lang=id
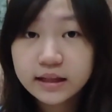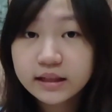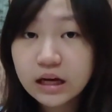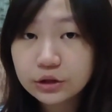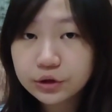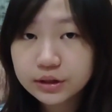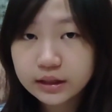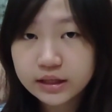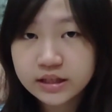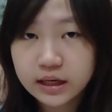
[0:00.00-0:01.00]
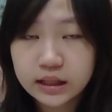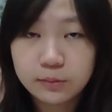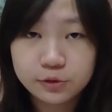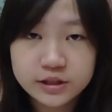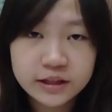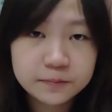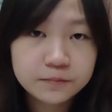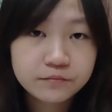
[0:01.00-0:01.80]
yang tidak tahu tentang rencana Temujin